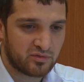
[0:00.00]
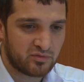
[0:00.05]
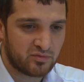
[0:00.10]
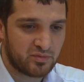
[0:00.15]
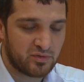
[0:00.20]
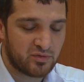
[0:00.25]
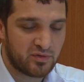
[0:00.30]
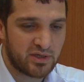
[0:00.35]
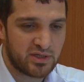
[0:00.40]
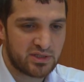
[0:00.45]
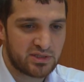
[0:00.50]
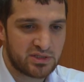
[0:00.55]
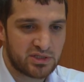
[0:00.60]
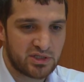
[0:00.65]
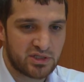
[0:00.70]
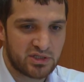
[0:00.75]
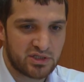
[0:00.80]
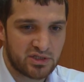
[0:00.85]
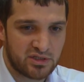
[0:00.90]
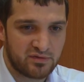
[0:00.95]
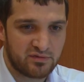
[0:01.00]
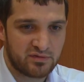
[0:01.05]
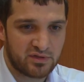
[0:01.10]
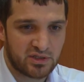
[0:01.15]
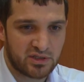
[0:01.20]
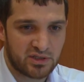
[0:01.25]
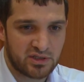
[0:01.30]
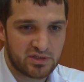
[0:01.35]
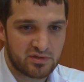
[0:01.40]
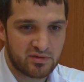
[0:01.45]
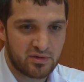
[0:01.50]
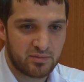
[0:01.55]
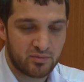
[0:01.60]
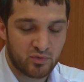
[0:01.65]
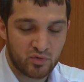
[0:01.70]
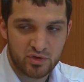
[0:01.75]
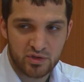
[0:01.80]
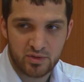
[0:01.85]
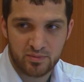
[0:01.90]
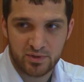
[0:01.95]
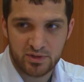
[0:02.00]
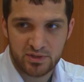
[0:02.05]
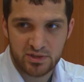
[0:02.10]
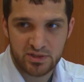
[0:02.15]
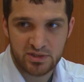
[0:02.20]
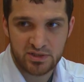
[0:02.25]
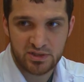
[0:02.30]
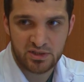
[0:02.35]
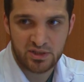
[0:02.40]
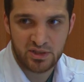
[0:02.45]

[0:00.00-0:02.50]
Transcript: вбивается э, штифт, так называемая ножка протеза,